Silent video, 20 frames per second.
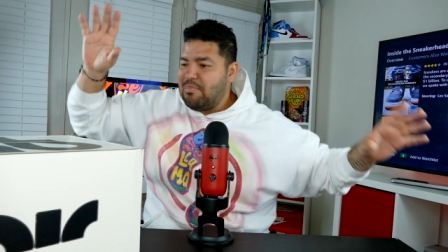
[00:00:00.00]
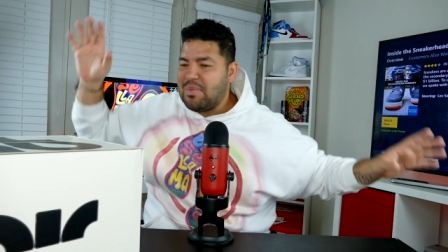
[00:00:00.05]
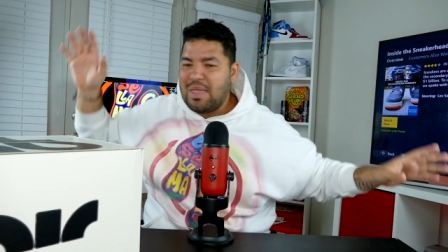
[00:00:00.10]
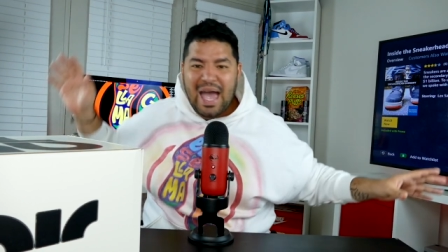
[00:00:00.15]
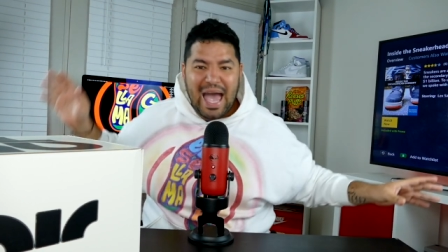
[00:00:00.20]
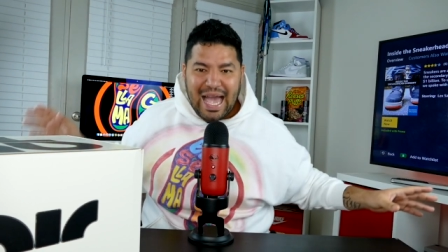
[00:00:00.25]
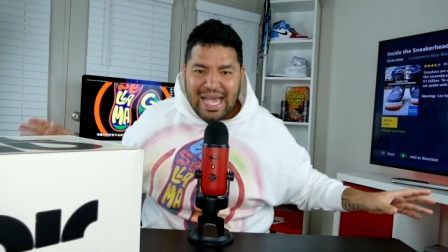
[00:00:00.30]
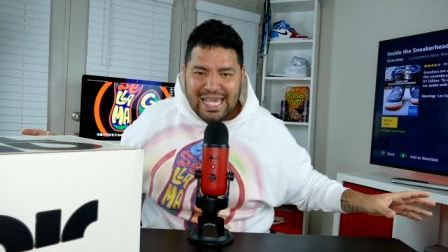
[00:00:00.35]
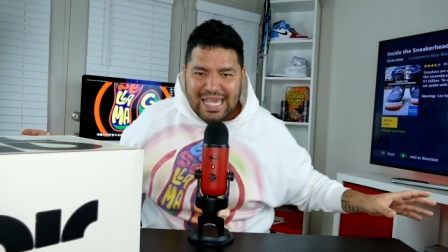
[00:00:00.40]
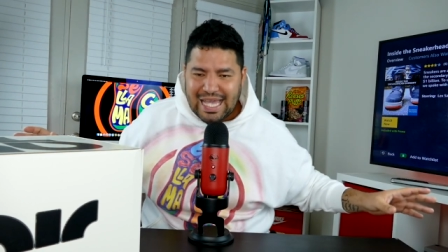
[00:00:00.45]

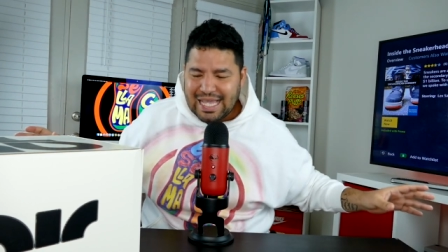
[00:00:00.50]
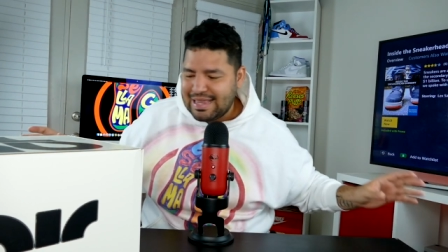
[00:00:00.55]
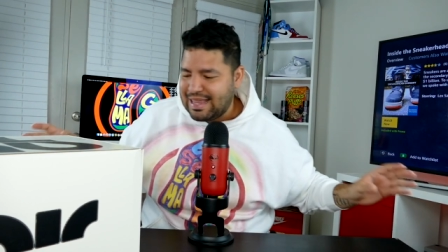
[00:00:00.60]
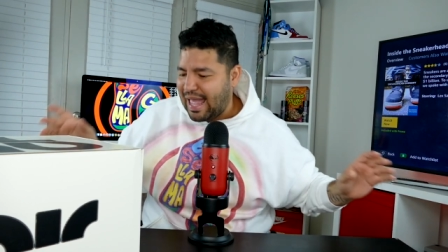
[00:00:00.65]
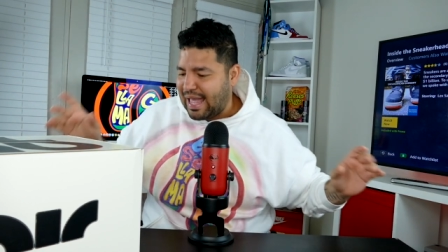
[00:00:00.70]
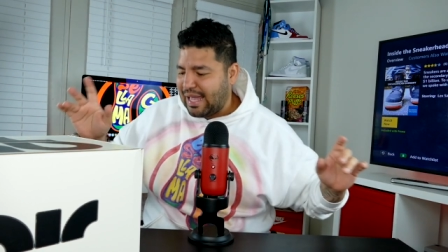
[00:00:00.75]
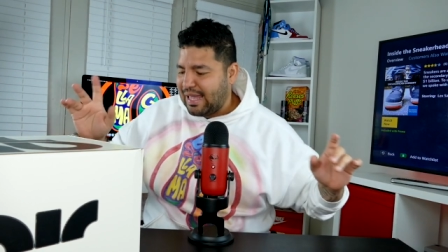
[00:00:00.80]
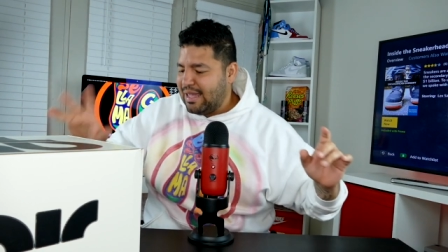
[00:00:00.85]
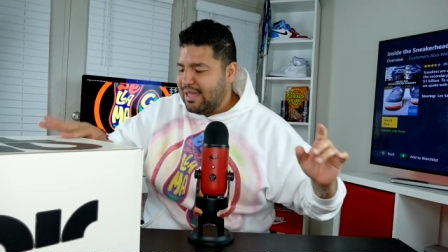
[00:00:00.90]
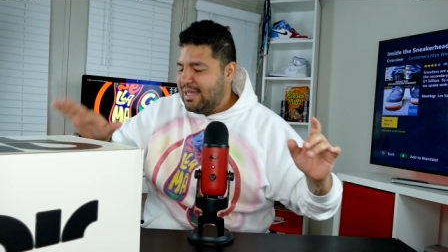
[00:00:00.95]
Aquí
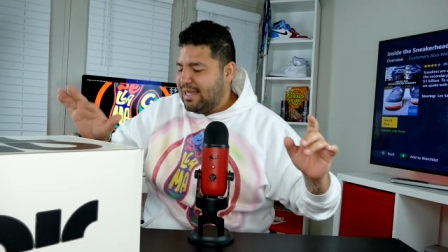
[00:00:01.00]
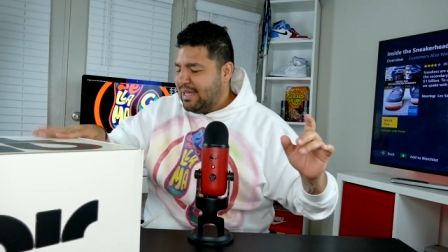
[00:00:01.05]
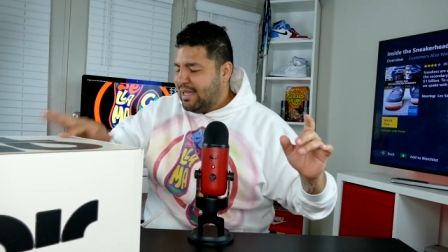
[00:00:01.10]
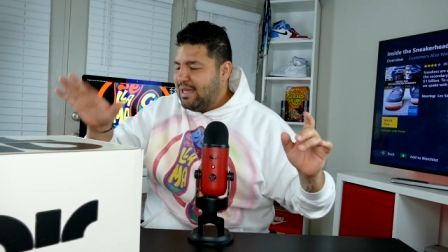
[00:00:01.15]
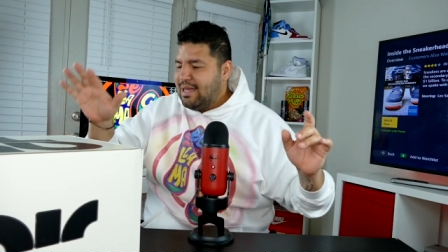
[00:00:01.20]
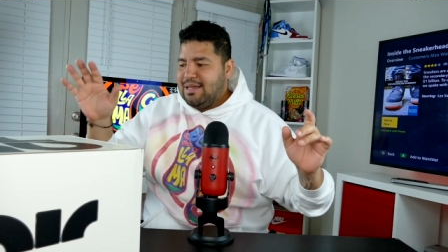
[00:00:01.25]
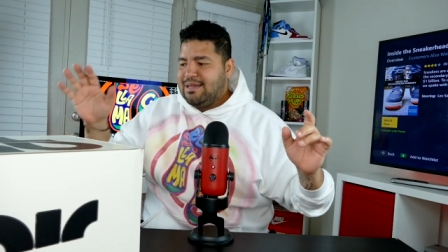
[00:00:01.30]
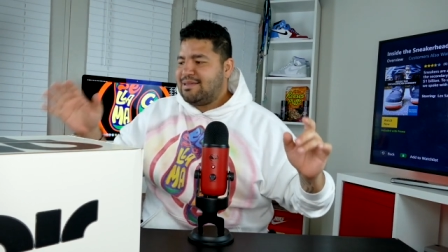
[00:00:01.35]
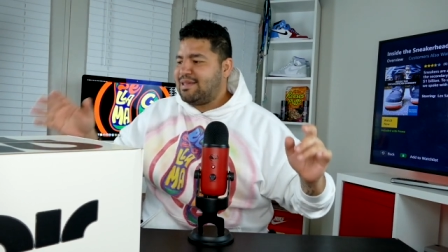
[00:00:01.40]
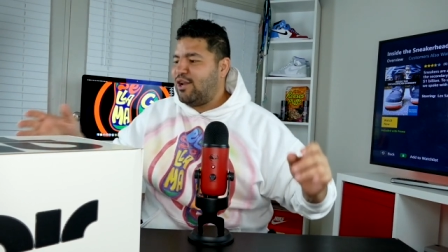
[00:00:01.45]
están.
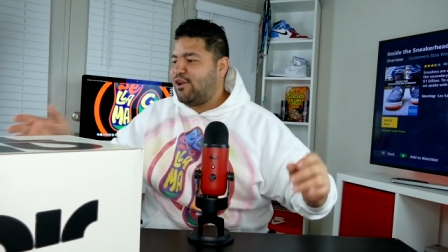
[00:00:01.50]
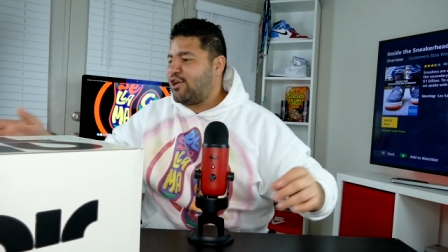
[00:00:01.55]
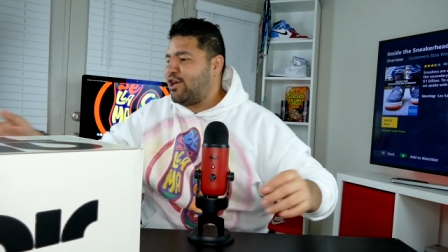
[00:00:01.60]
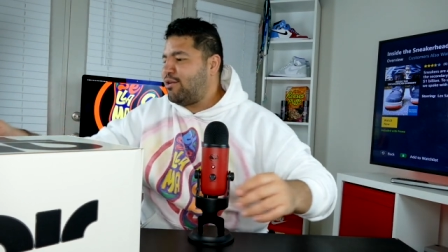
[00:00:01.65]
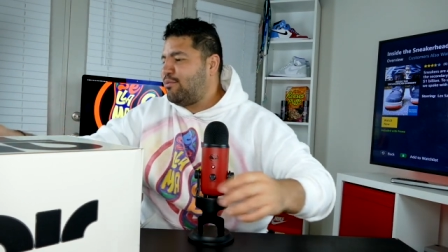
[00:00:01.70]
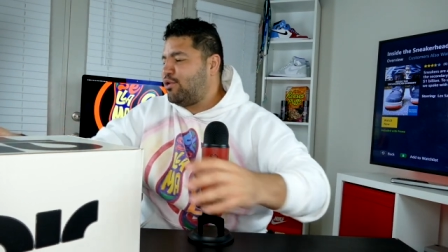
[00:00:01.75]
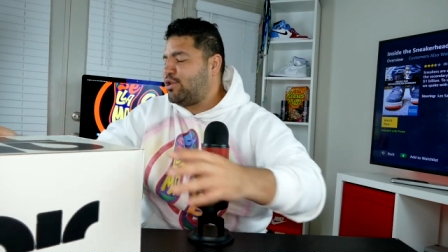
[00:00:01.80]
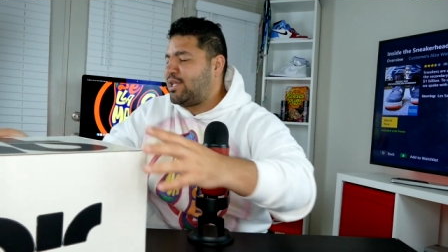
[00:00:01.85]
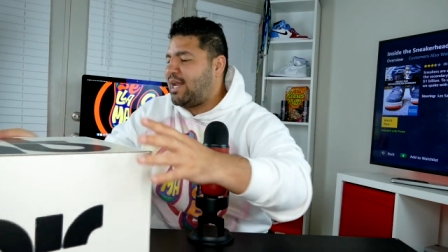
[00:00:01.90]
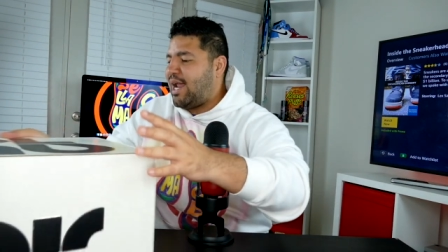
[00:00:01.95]
Se los quiero
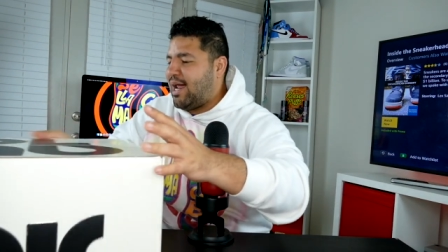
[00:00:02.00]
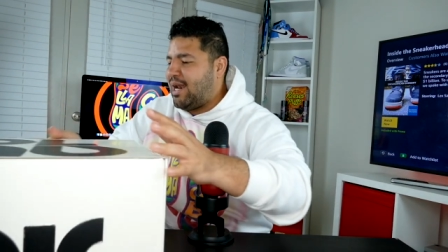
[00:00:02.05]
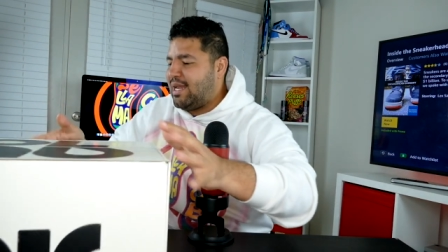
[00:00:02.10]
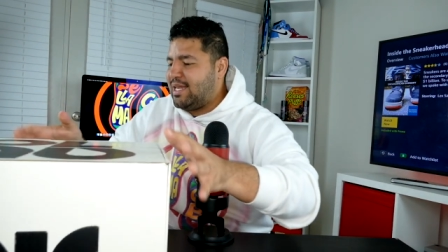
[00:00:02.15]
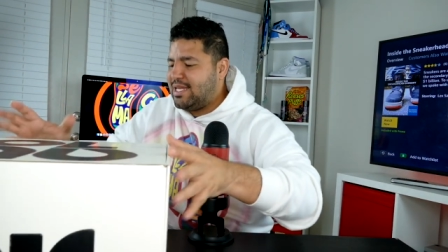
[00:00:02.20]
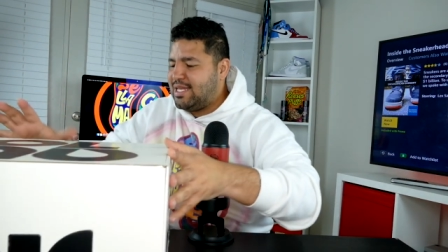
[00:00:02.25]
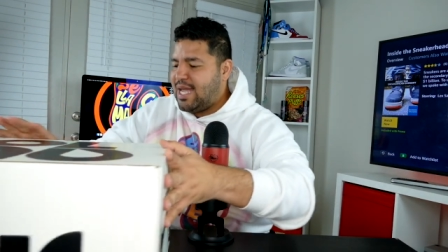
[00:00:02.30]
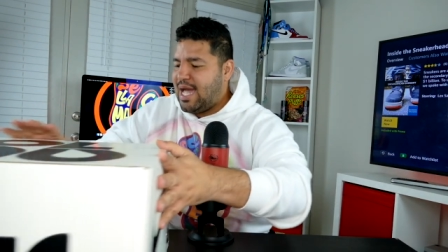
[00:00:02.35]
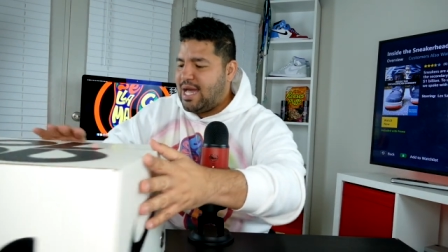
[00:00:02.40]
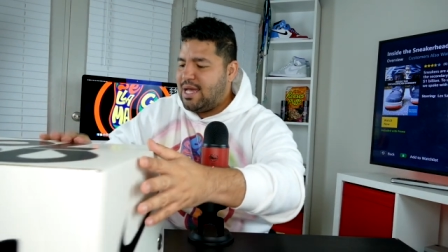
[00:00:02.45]
mostrar.
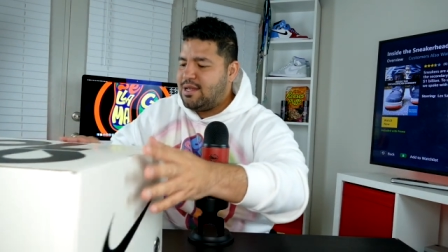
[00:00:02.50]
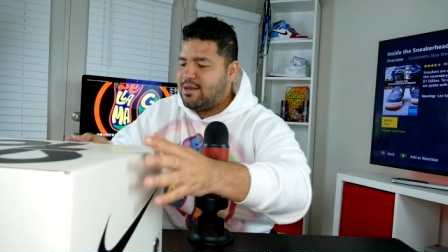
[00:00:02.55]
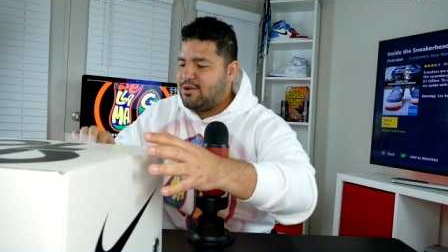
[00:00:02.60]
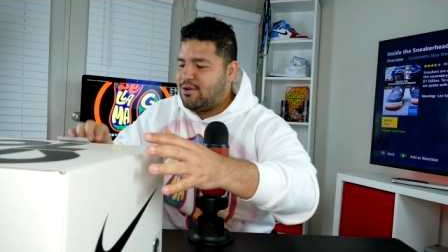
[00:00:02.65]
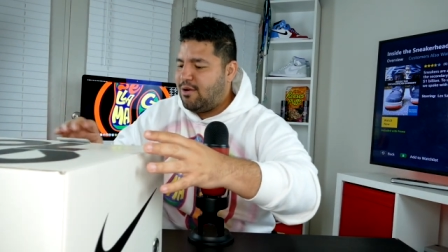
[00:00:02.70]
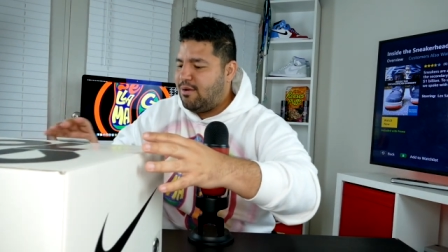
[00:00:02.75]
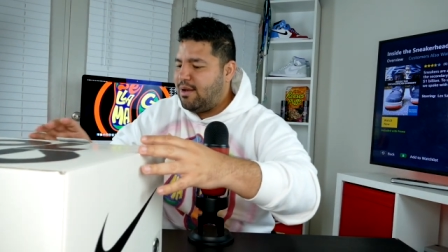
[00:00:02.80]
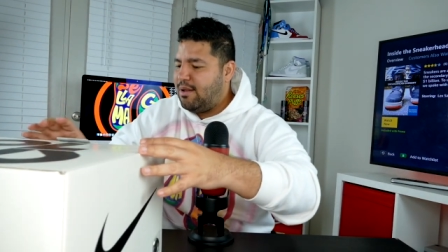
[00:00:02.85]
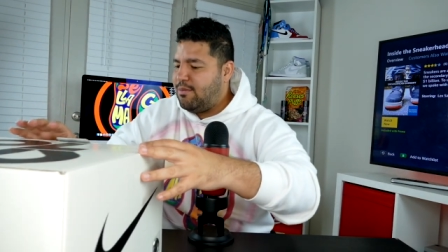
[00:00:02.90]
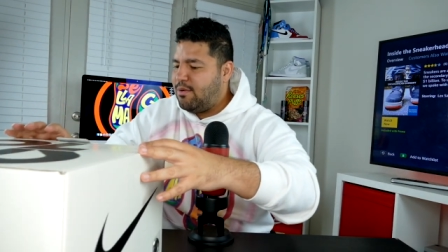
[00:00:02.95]
Ya, no
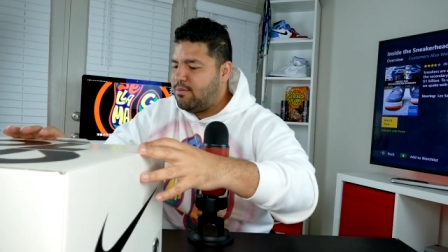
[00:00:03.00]
hablemos